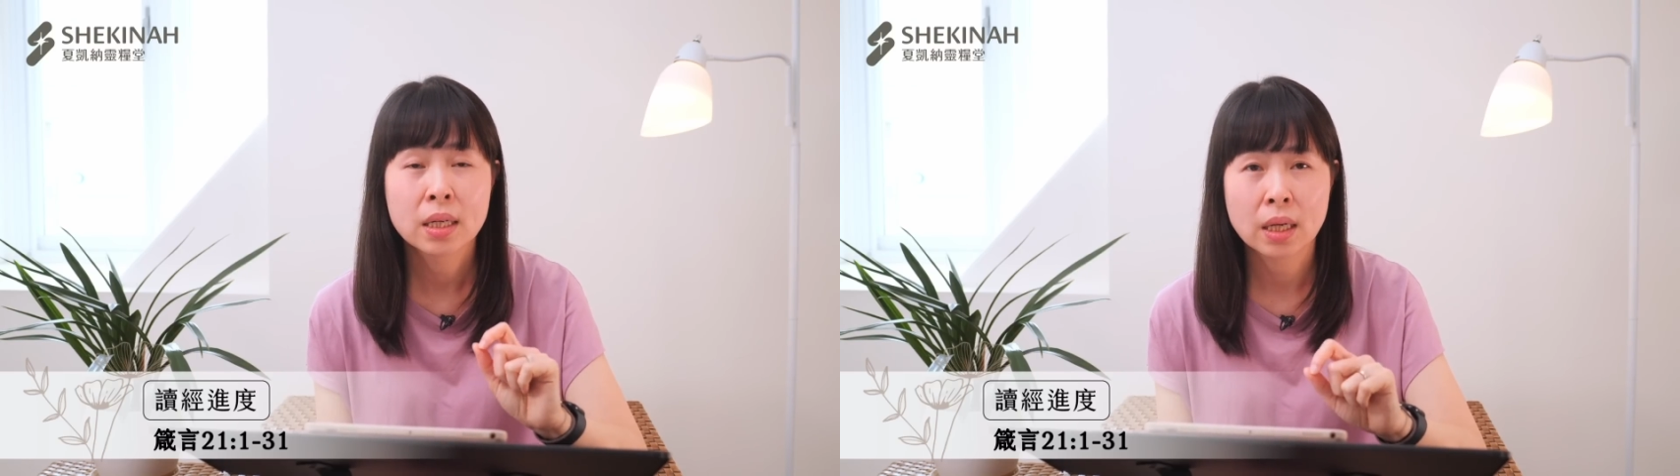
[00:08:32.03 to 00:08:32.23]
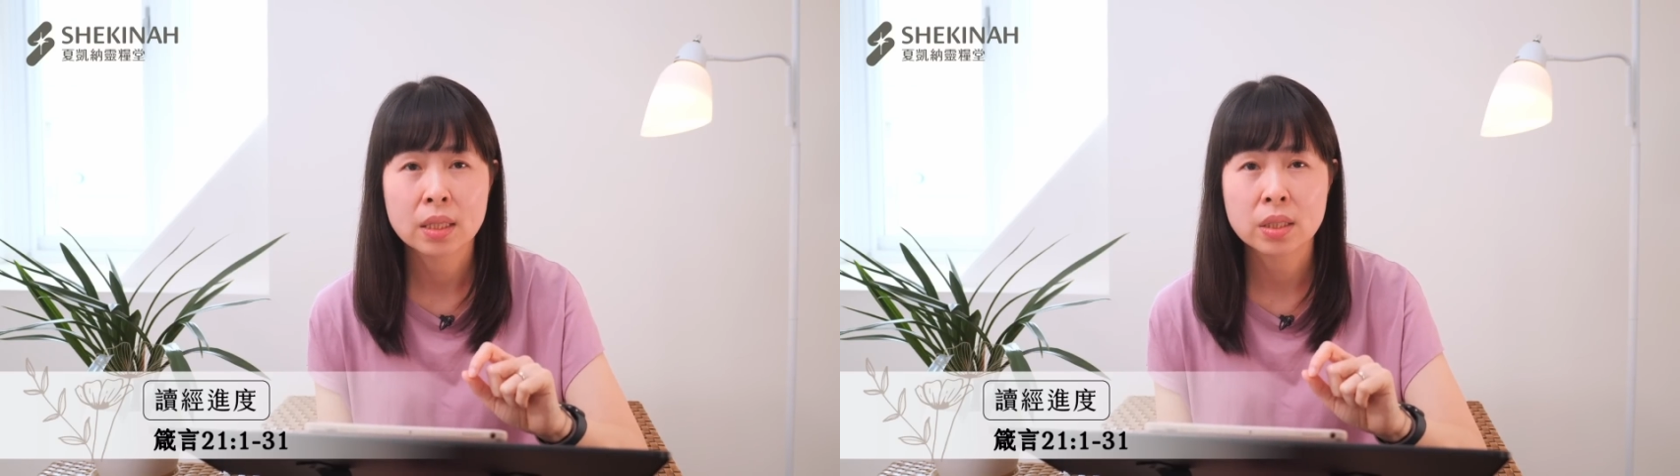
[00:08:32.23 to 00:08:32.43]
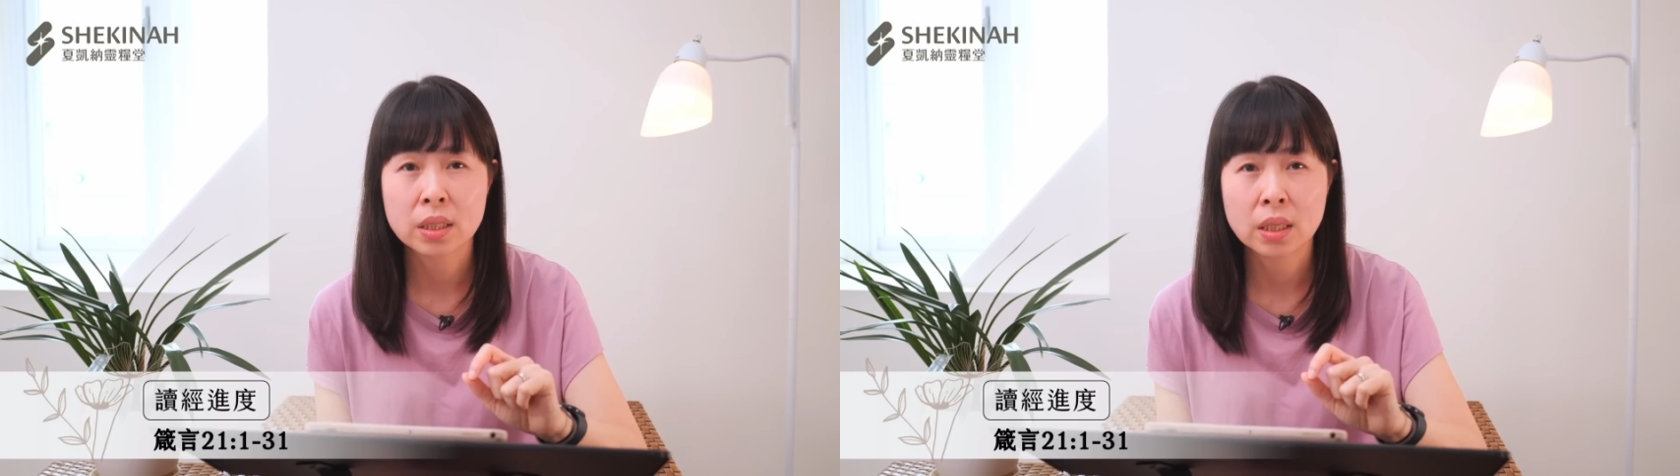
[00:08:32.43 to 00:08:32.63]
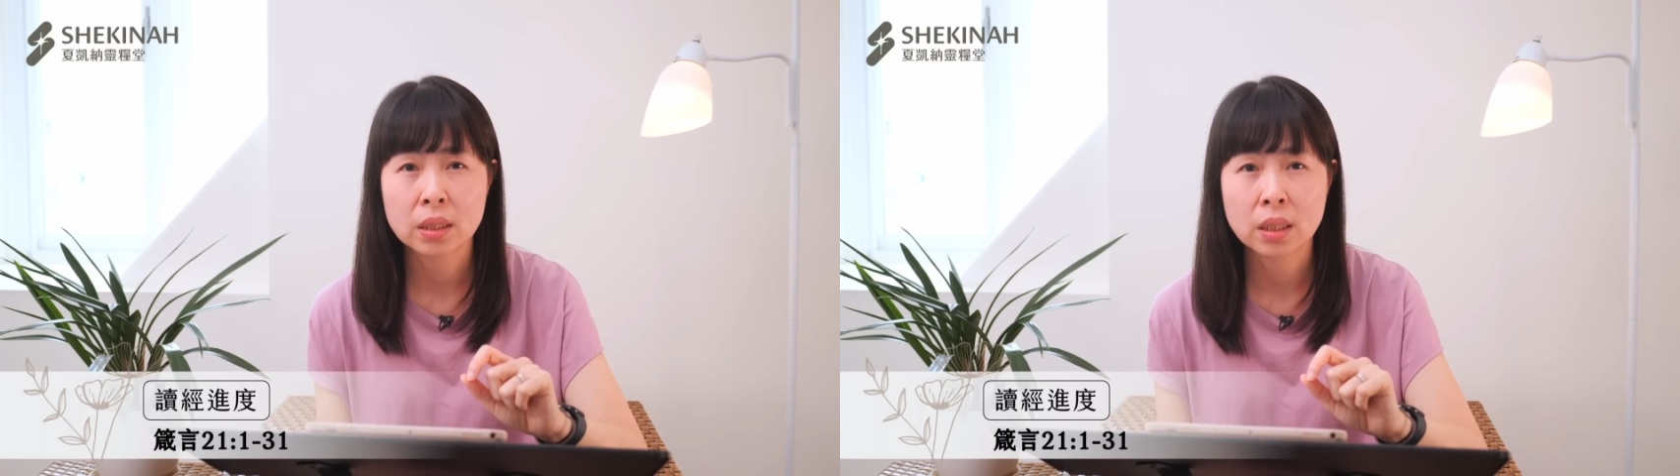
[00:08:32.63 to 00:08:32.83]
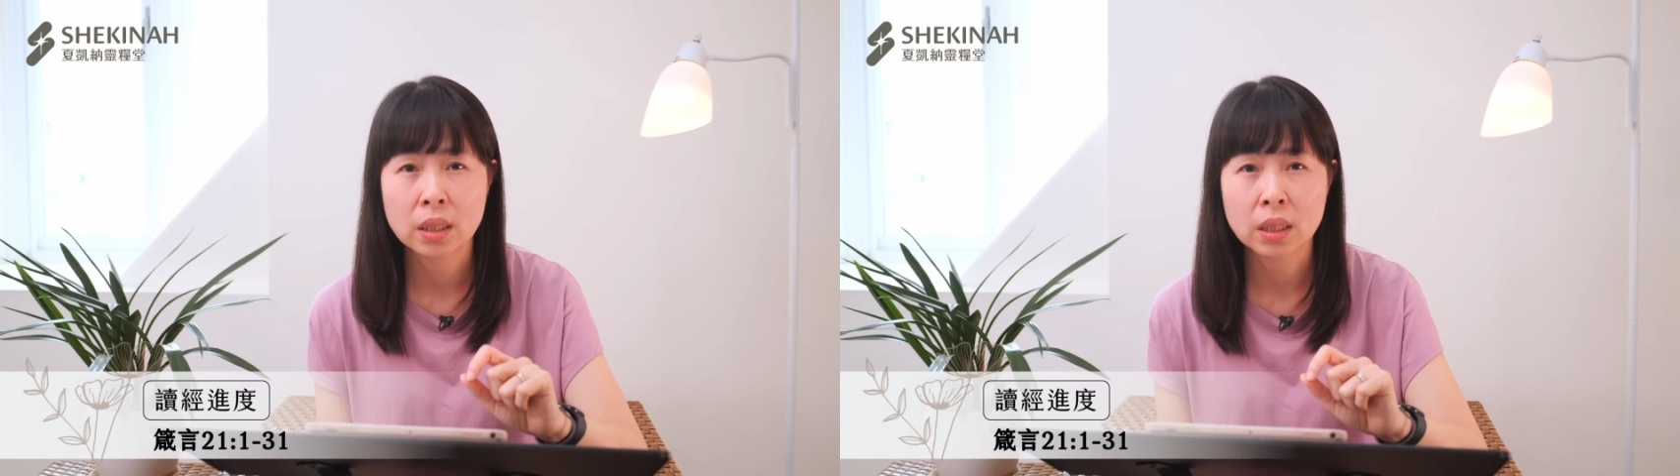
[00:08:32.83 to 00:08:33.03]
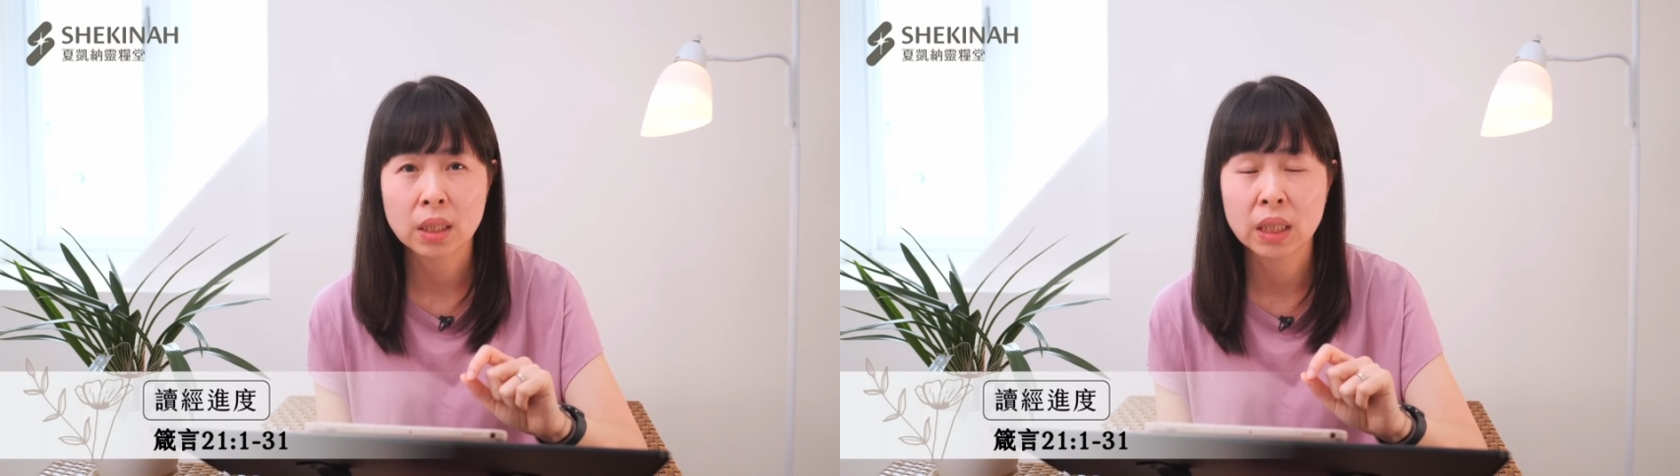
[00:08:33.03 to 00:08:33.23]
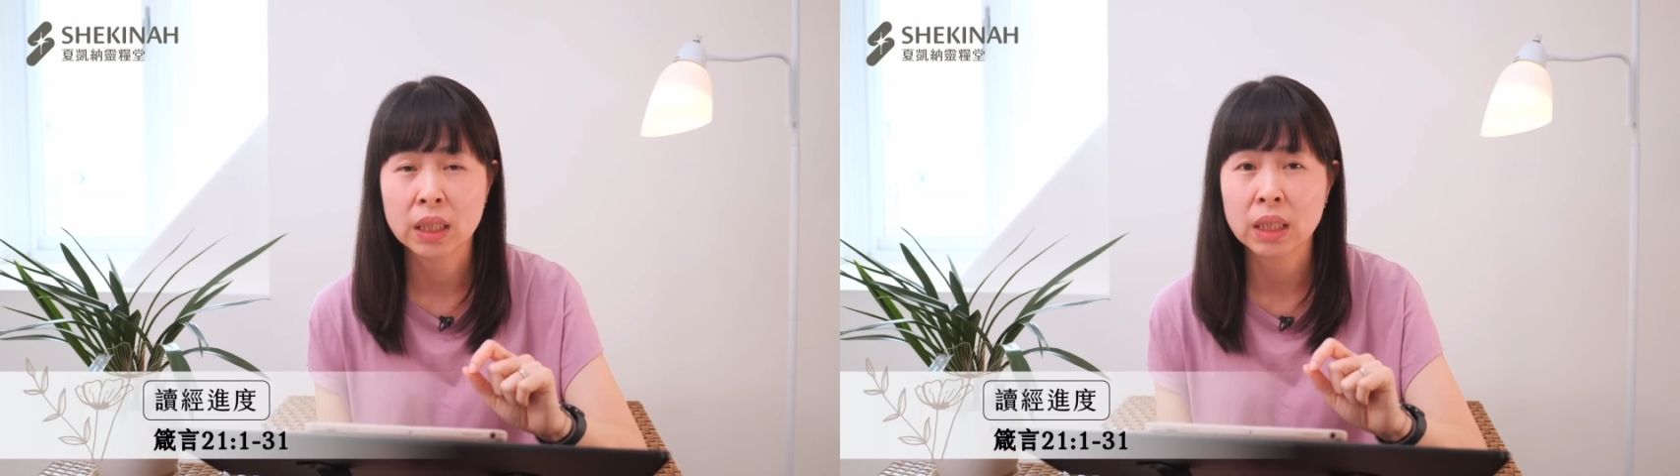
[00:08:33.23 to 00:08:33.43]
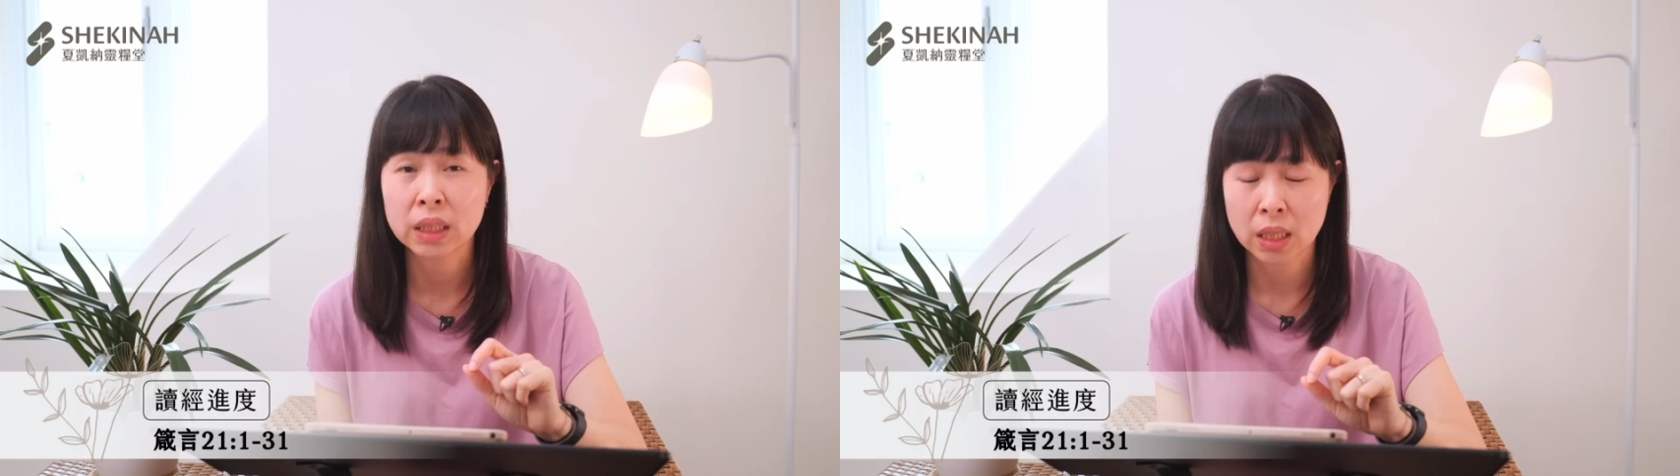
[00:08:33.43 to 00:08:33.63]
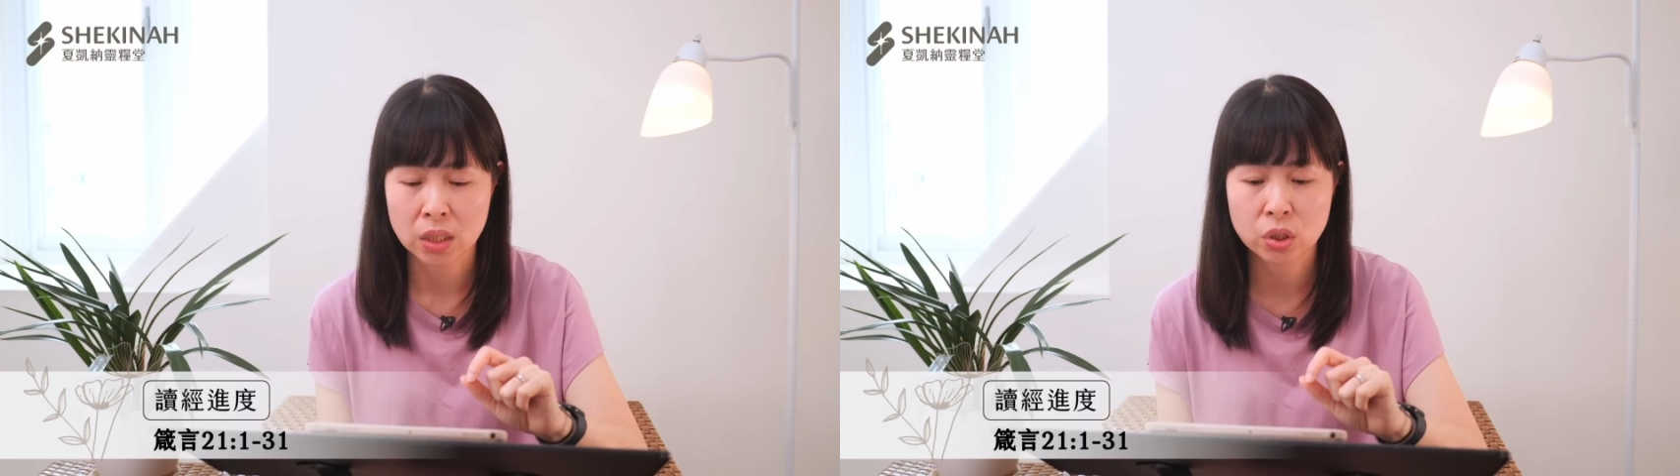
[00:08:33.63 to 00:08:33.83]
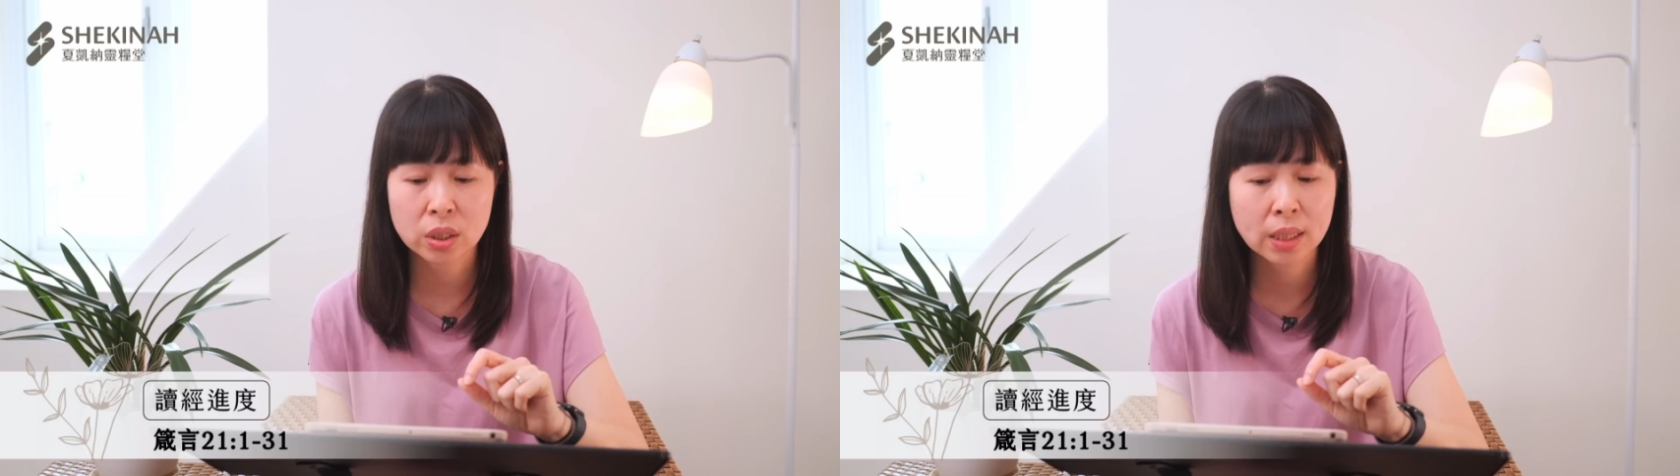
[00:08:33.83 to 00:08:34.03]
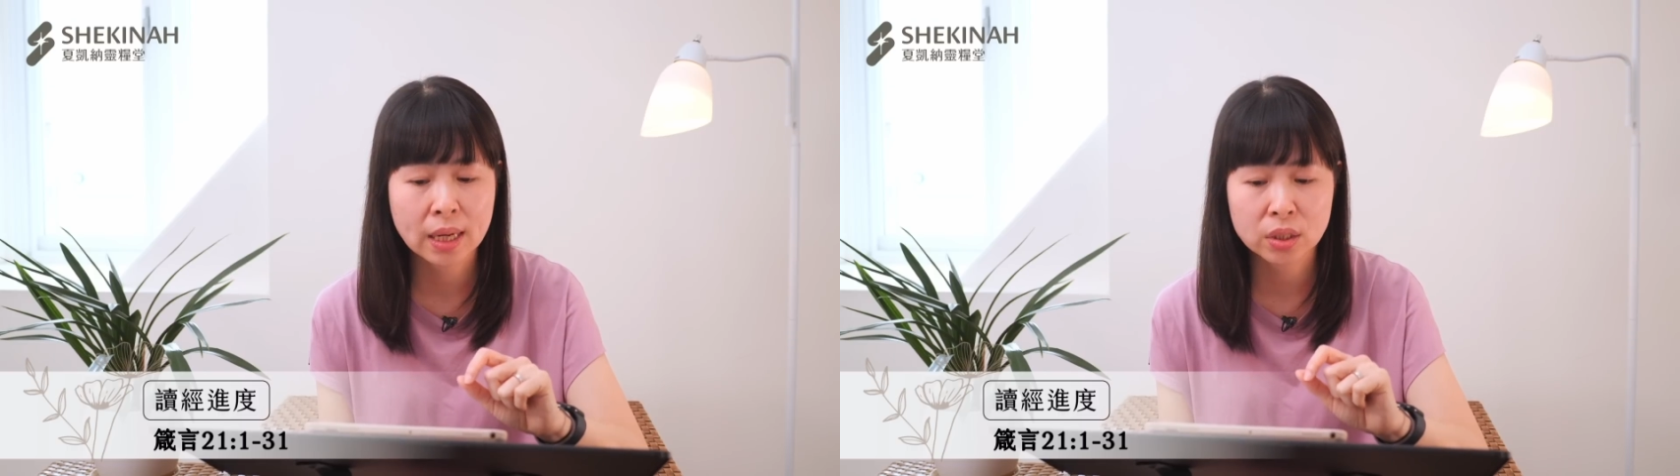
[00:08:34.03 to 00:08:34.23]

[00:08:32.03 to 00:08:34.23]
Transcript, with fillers: 人生呢可以得胜，